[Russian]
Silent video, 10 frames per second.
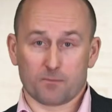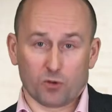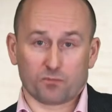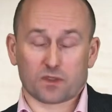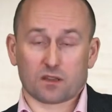
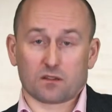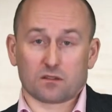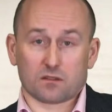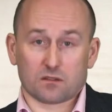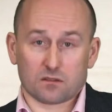Но ну,
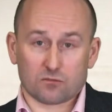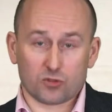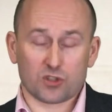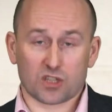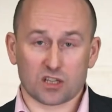э,
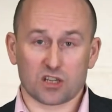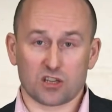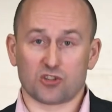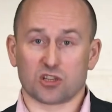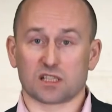
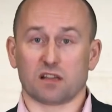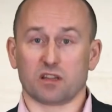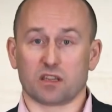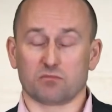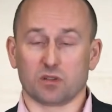уничтожение Чехословакии